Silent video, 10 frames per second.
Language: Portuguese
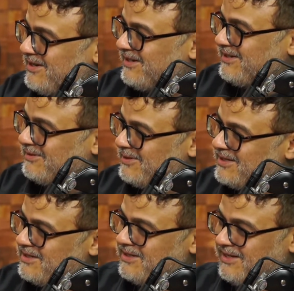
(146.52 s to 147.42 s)
no, no, no
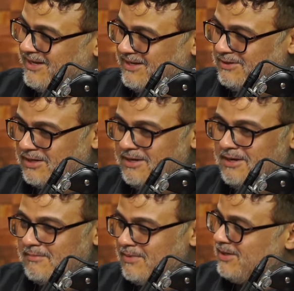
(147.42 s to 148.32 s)
acidente.
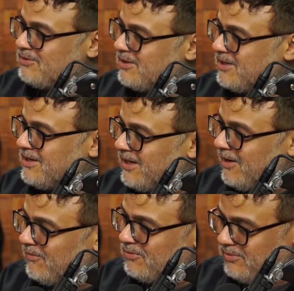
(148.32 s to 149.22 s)
Bicho, a gente
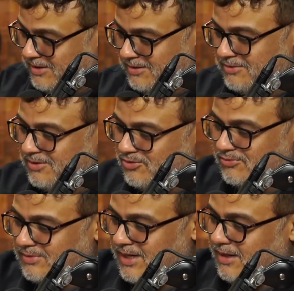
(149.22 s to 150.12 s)
tava tá voltando de
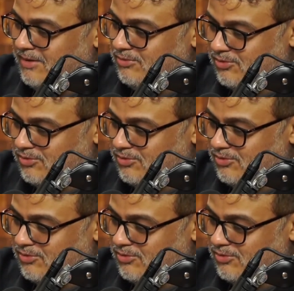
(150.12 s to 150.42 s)
Jundiaí do uhum.